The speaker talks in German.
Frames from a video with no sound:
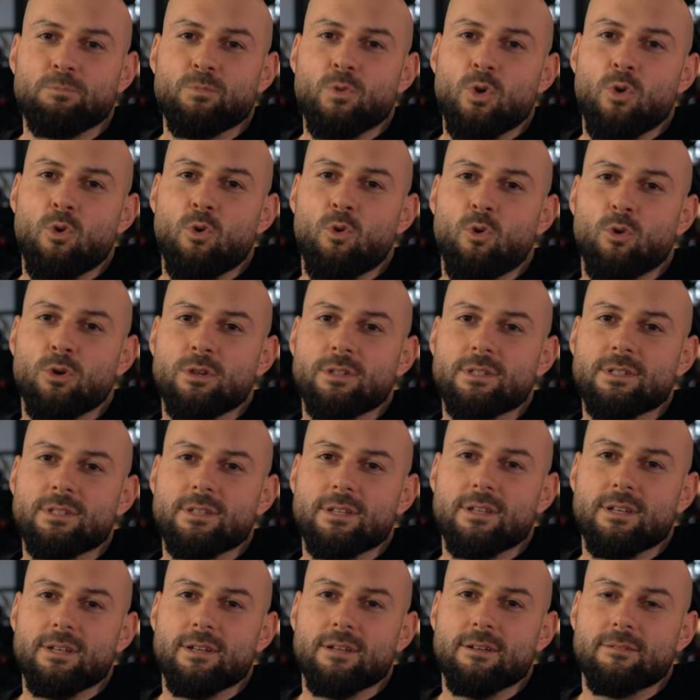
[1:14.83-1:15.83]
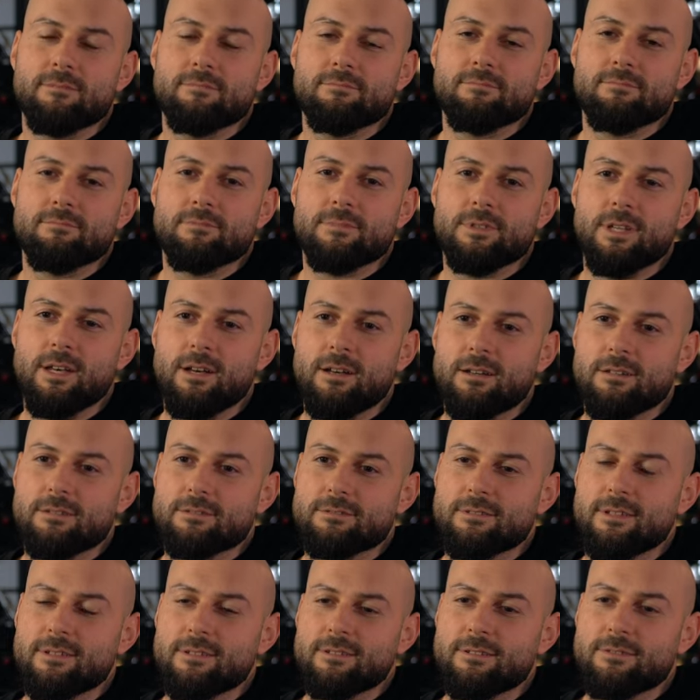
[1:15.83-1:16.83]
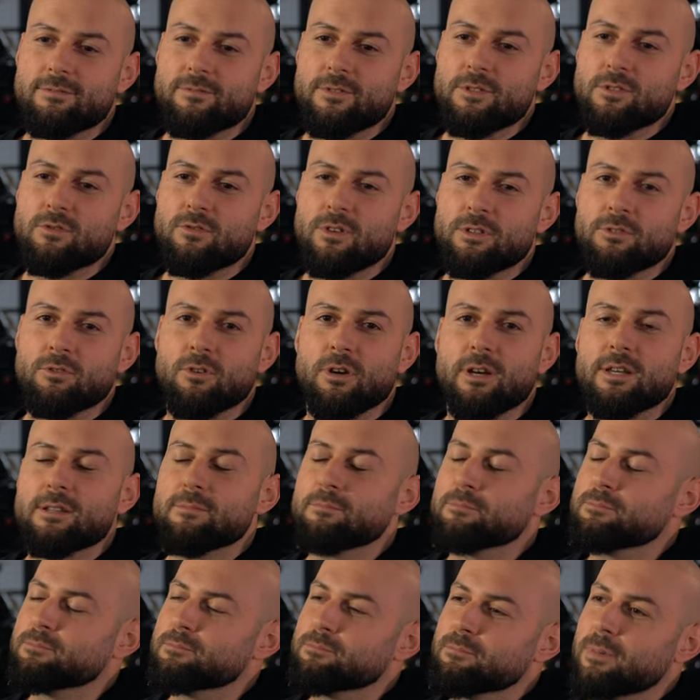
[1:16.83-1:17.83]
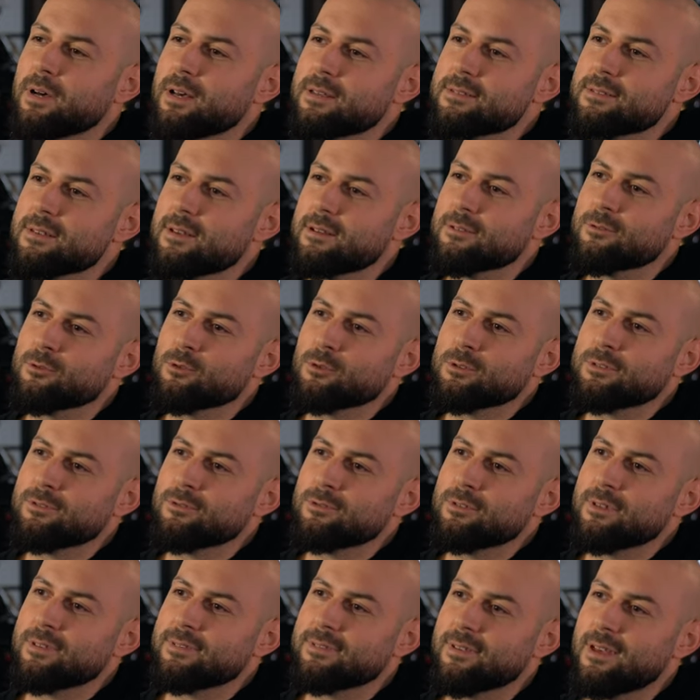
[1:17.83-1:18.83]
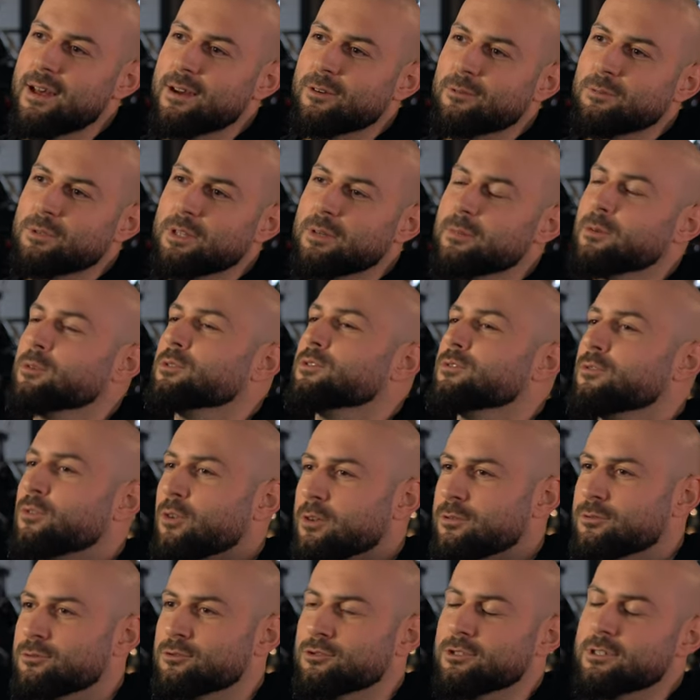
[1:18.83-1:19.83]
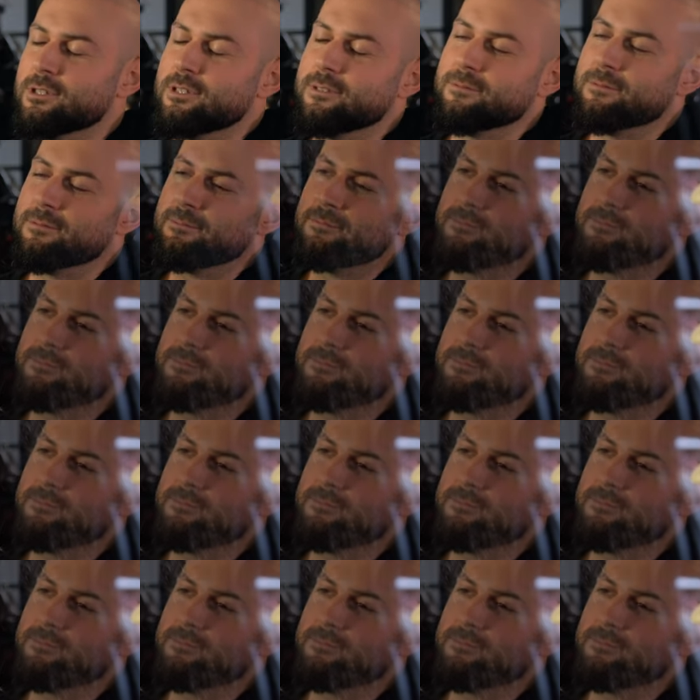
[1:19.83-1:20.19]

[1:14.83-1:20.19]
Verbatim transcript: Und ähm, ja, dann willst du vielleicht noch ein paar Sachen kurz zu dir sagen, um dich einmal kurz vorzustellen.